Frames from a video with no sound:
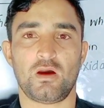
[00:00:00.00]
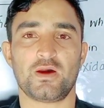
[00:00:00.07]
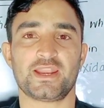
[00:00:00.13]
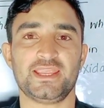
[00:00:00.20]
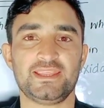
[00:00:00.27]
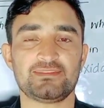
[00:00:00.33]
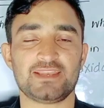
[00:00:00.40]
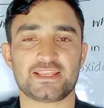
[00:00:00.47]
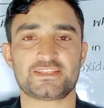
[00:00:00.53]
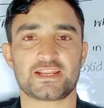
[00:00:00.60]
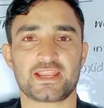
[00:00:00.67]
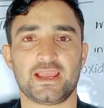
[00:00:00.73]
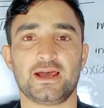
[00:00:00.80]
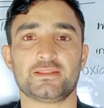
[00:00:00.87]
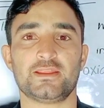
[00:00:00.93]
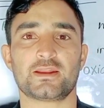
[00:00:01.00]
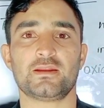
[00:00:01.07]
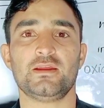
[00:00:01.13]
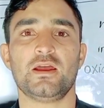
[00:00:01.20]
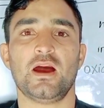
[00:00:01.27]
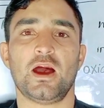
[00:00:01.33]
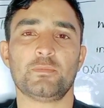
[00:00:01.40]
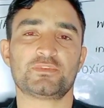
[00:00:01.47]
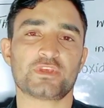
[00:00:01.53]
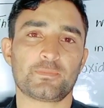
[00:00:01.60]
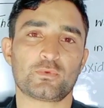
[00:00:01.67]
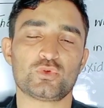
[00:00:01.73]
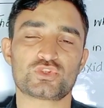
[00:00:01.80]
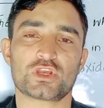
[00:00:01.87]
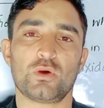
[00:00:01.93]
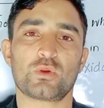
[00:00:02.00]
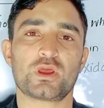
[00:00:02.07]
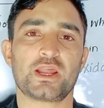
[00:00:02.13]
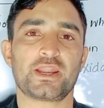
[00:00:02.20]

और इस लेक्चर के अंदर हम सब कुछ कवर